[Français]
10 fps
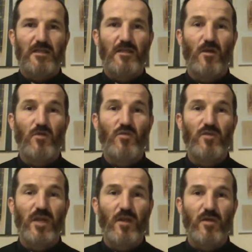Dans toutes
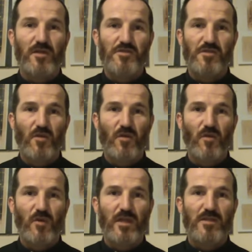les
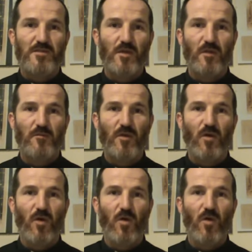religions, les hommes
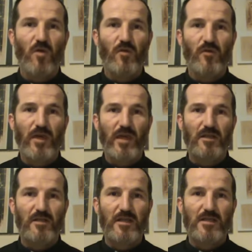ont offert
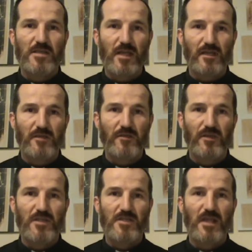des
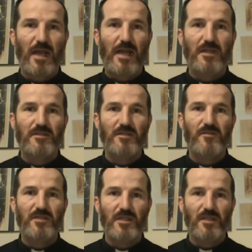sacrifices à la
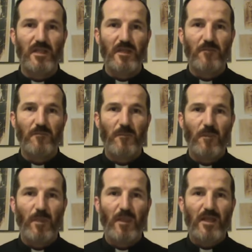divinité,
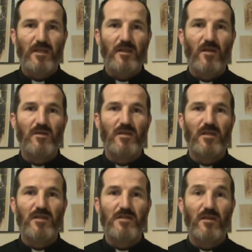tant
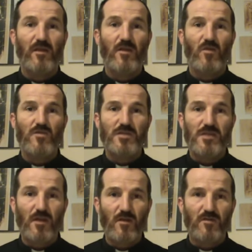ils avaient
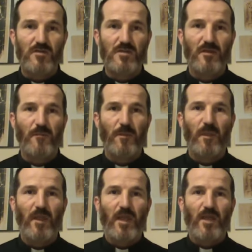conscience
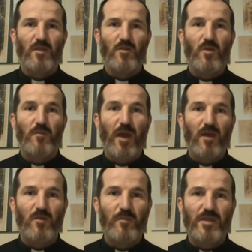que par
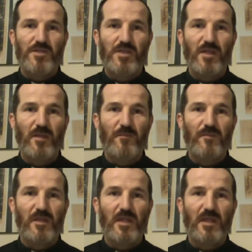le péché,
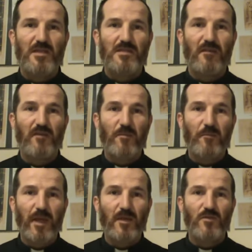ils avaient
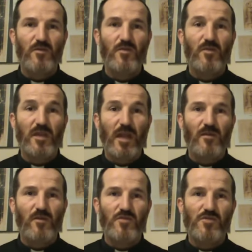perdu
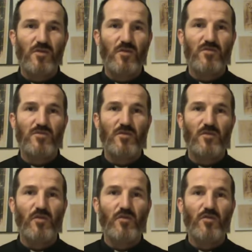quelque chose
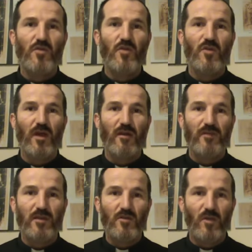que Dieu leur
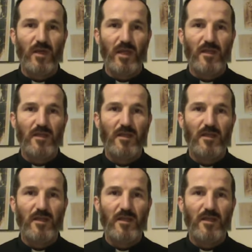avait donné,